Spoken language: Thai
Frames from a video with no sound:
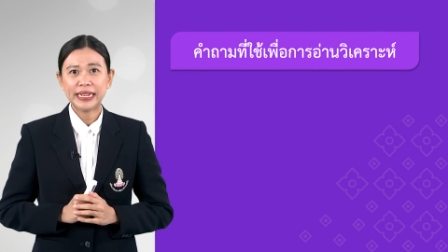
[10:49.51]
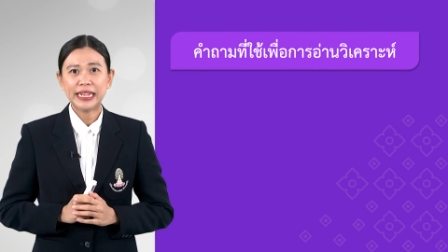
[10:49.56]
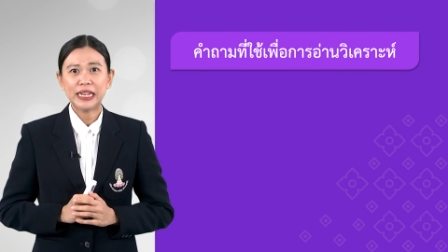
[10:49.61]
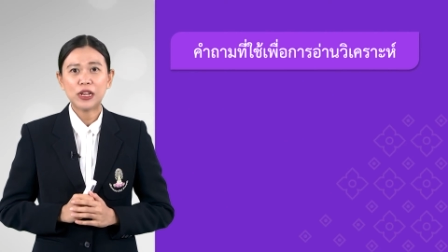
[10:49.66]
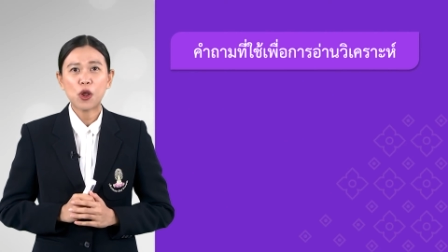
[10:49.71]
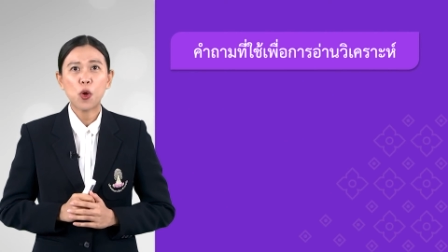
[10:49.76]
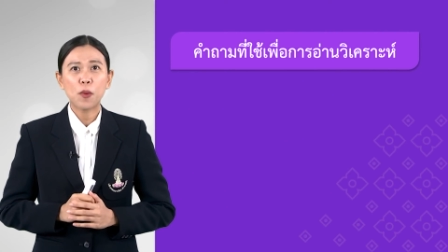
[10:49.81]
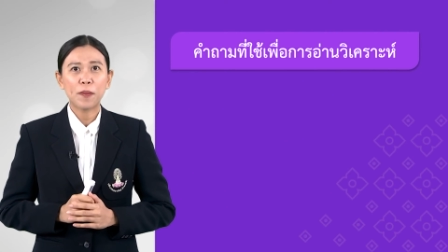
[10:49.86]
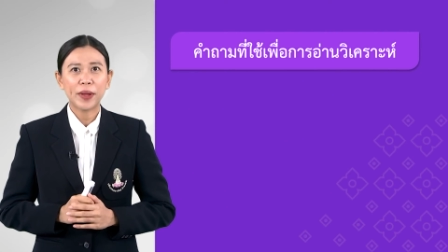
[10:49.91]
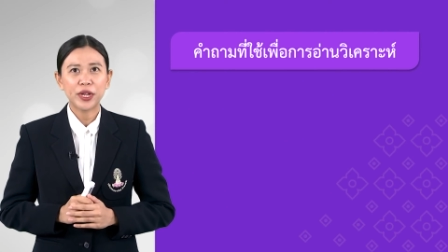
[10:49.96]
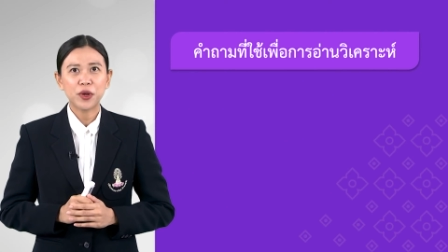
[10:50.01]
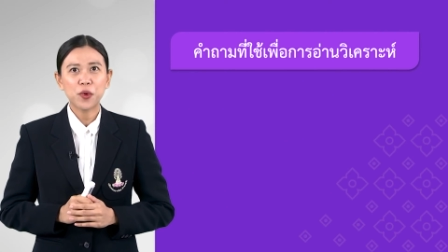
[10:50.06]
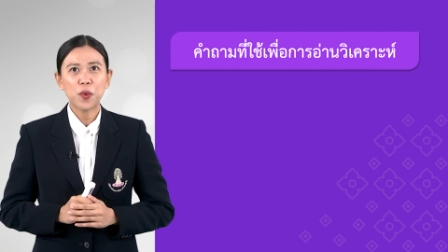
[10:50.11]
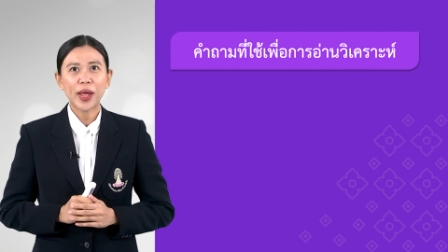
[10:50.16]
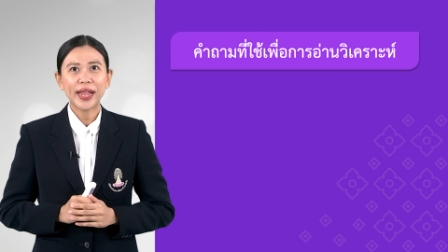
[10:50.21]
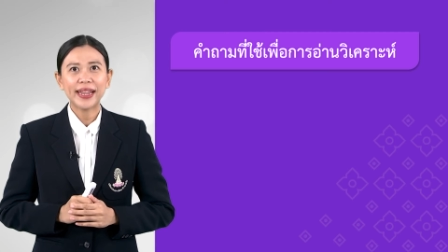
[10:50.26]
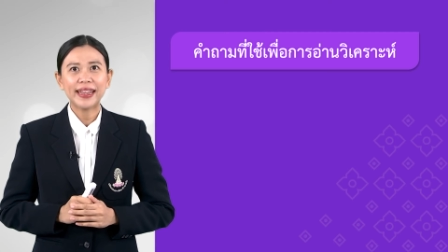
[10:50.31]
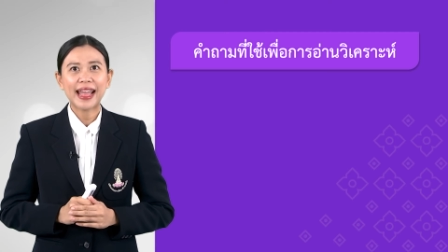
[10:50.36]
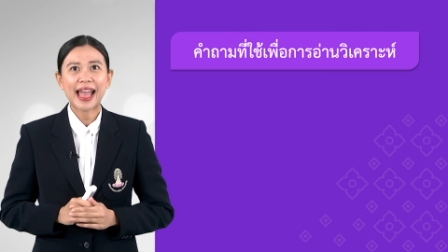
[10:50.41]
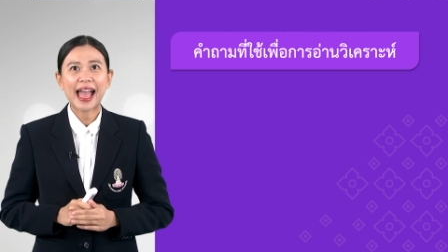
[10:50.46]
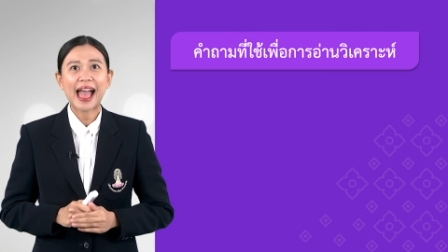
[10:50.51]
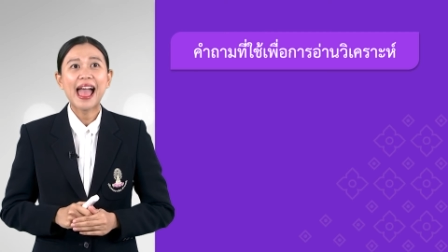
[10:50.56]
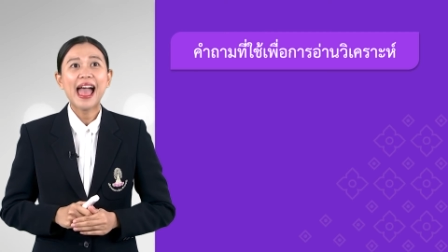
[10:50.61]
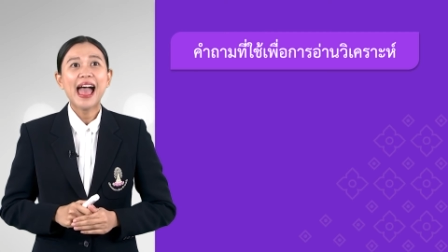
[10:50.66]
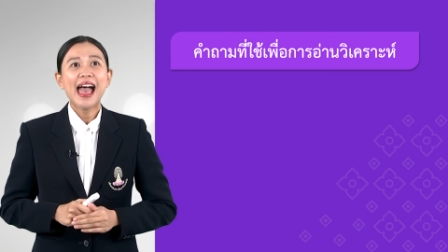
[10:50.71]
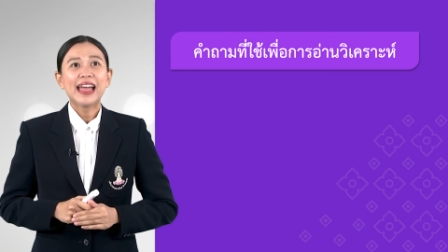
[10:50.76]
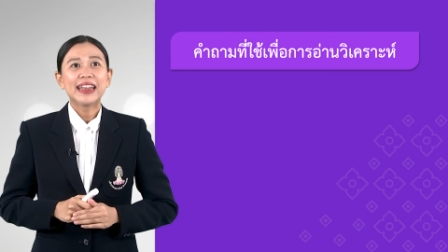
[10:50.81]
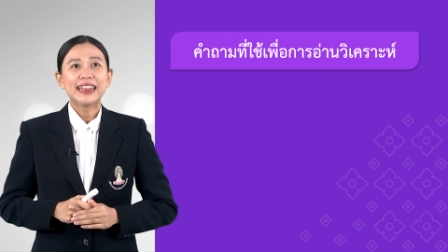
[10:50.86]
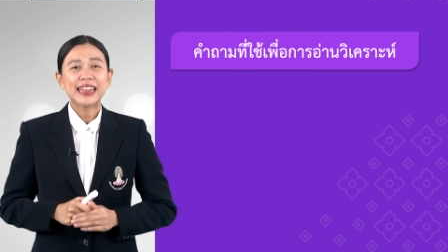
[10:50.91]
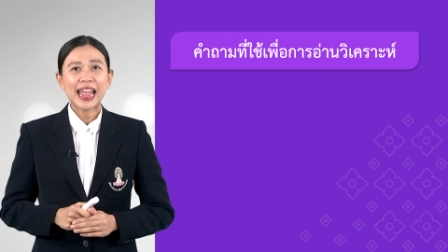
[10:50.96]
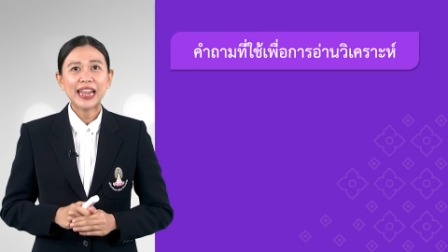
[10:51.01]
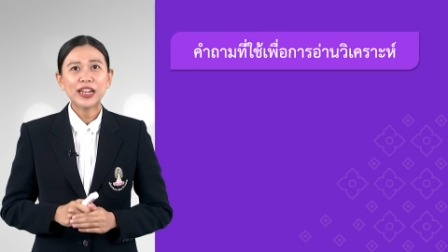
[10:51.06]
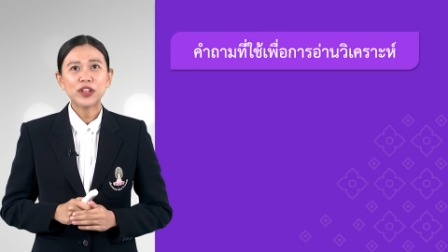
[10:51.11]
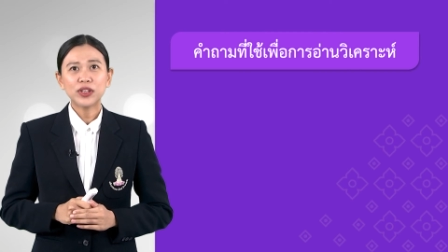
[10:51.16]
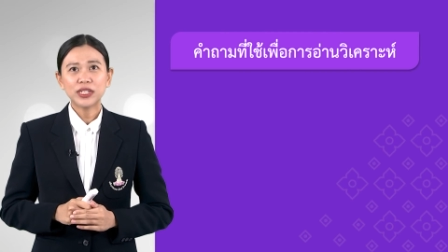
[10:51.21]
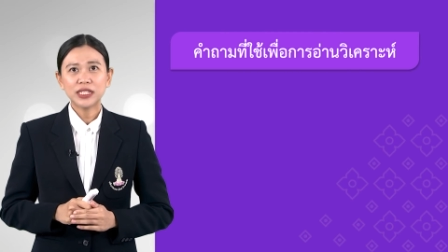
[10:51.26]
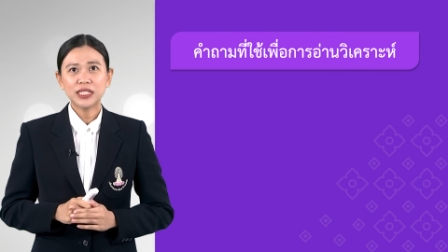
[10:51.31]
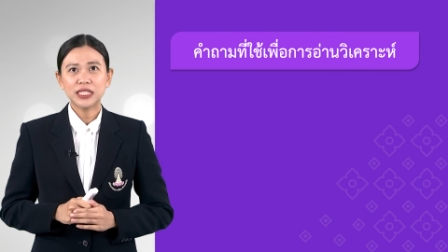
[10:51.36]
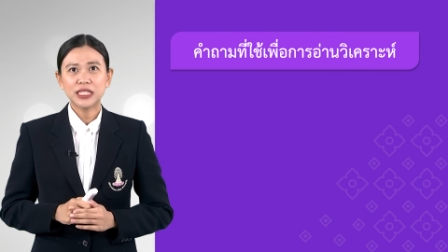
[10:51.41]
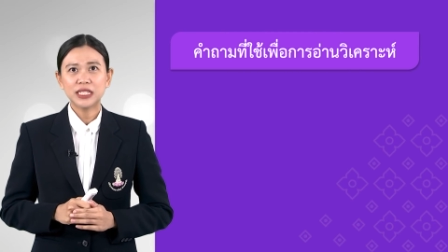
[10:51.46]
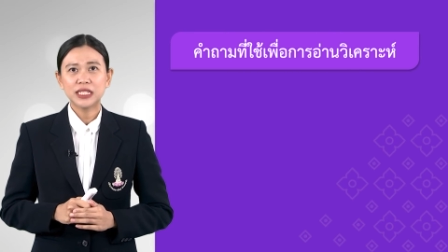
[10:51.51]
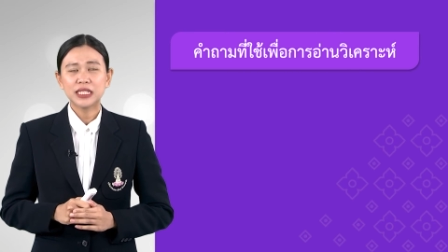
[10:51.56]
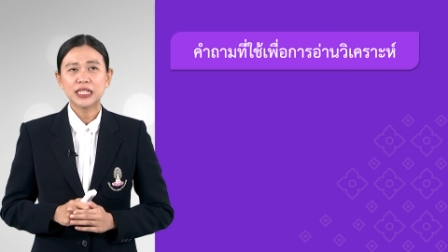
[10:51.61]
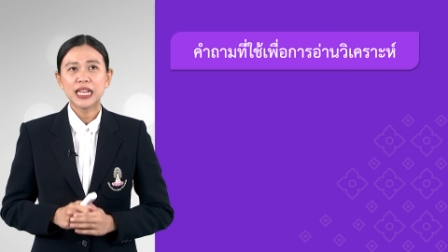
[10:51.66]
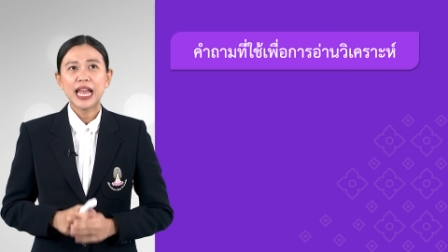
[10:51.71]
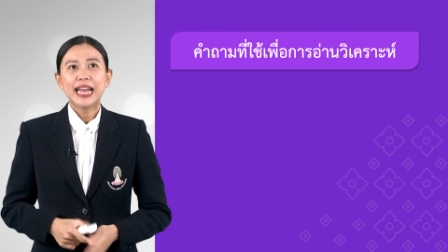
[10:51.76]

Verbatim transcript: นี้ลงไปด้วยนะคะ นั่นก็คือ